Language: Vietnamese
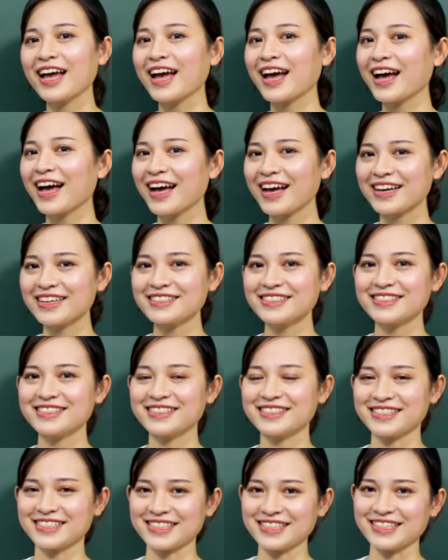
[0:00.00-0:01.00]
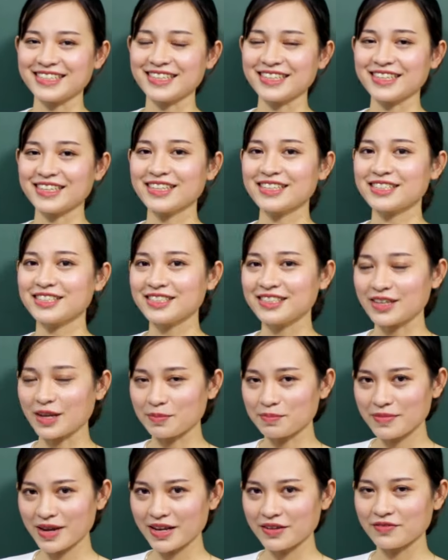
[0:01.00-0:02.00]
Ha xì.
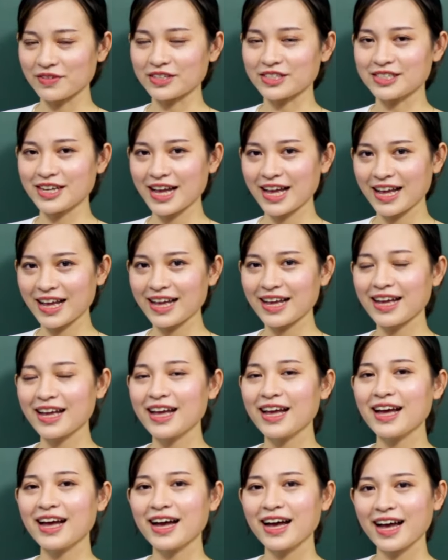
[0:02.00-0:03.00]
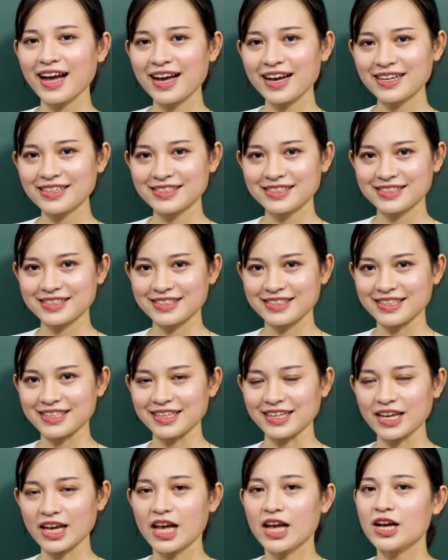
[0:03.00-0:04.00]
Nhấn mạnh vào chữ ha. Ha
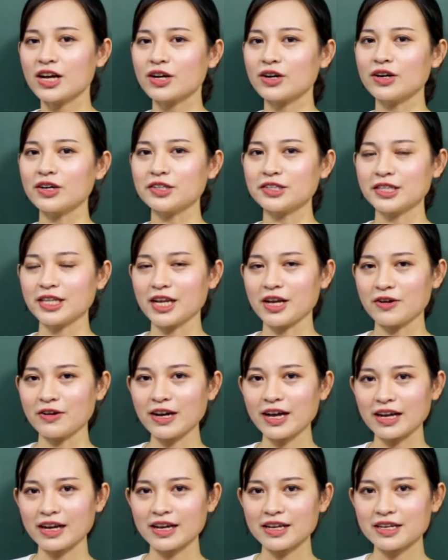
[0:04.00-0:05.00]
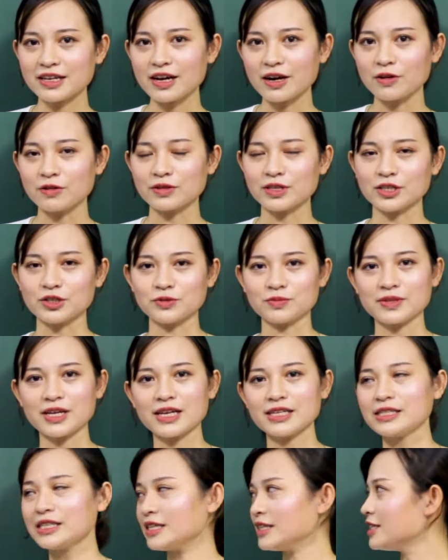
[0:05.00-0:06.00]
xì. Còn nếu là cây cầu thì chúng
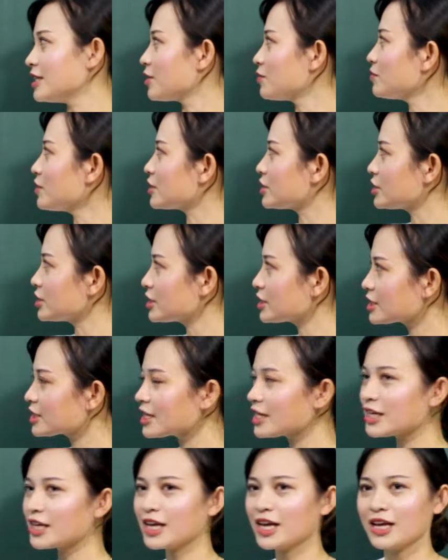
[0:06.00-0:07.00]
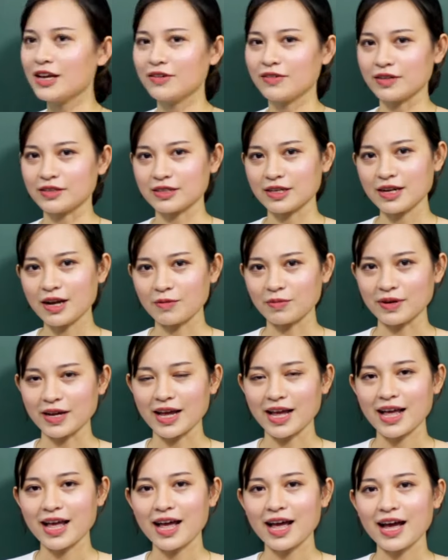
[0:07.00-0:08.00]
ta sẽ nhấn vào chữ si và sẽ đọc
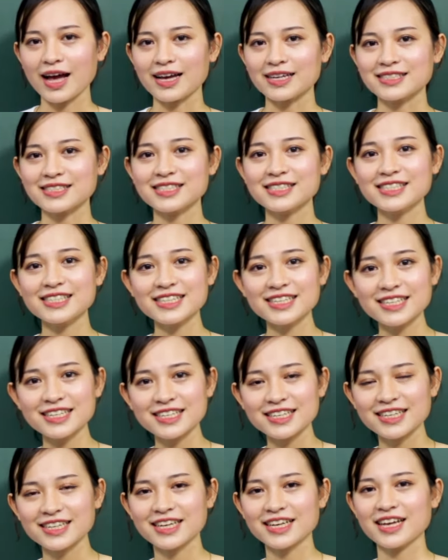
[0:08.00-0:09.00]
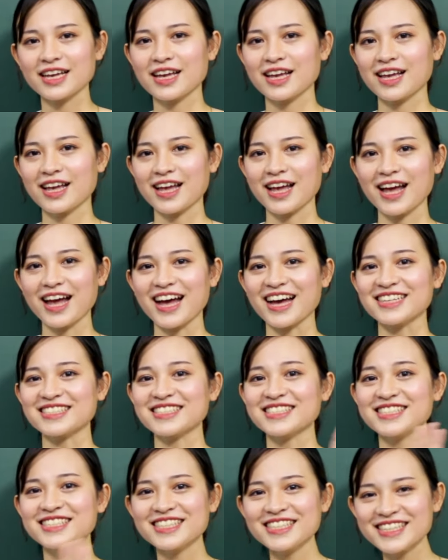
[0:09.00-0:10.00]
là ha xì. Ha
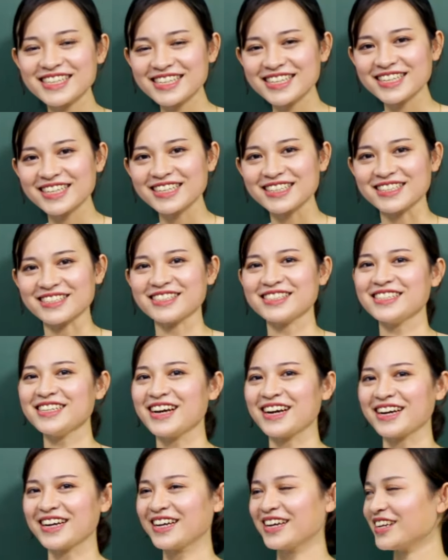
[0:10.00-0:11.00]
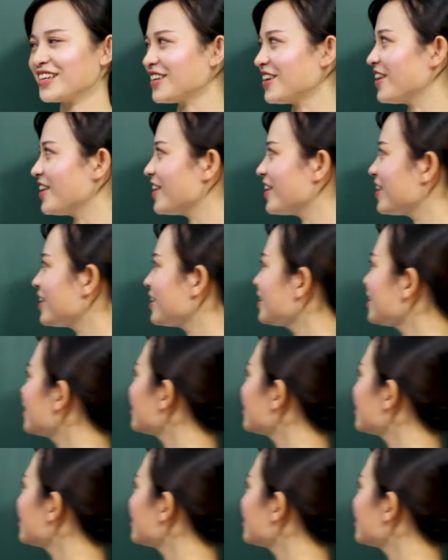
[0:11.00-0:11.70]
xì. Được chưa nhỉ? Đó.